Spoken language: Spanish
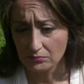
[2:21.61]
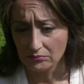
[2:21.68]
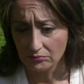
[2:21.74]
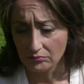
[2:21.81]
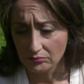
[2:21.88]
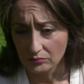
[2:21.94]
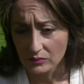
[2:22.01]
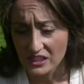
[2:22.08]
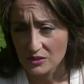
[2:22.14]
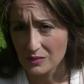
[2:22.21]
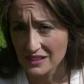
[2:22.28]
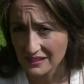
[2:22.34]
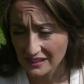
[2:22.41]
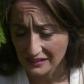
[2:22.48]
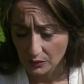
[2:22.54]
mm,
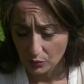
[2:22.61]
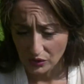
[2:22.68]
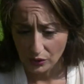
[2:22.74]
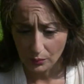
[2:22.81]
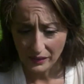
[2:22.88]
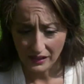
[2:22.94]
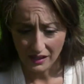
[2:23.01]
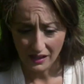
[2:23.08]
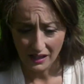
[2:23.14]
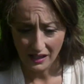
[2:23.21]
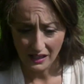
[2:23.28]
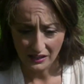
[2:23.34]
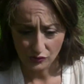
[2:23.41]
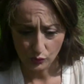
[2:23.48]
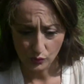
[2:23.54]
es bastante bueno
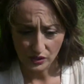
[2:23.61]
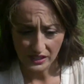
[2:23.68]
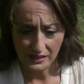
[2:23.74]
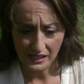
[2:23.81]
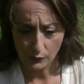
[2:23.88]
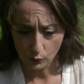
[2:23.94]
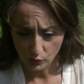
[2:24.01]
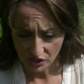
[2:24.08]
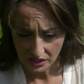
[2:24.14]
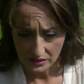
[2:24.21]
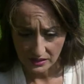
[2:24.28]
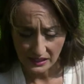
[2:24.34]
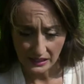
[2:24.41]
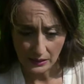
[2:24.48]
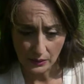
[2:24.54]
para las
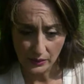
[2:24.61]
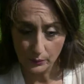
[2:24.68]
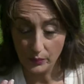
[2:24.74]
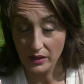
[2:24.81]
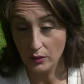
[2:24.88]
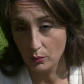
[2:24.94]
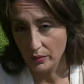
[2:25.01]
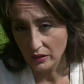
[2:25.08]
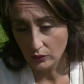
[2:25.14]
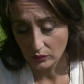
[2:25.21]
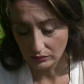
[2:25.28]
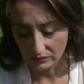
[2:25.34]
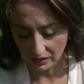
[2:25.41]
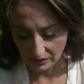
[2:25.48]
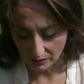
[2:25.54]
uñas y el
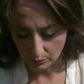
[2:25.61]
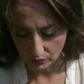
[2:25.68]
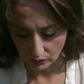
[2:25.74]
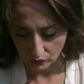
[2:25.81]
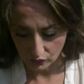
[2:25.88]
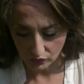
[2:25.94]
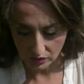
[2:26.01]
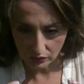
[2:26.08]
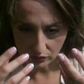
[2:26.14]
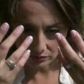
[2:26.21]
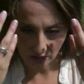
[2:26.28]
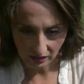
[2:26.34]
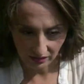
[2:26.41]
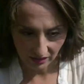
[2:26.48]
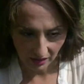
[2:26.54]
pelo crece por todos
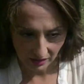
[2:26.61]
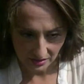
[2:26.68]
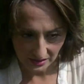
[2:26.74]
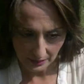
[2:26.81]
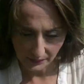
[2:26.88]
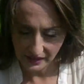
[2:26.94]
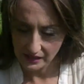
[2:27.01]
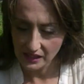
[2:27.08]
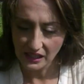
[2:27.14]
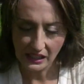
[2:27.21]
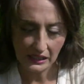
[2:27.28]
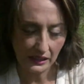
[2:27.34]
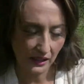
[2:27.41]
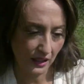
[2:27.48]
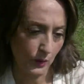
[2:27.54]
sitios, las cejas también
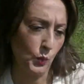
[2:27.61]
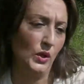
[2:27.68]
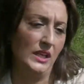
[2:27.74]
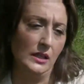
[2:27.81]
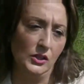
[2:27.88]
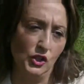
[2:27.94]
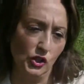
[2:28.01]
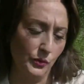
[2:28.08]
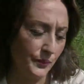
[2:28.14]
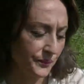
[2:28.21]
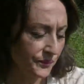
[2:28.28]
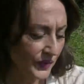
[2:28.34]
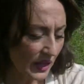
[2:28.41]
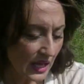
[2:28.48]
y uy, no,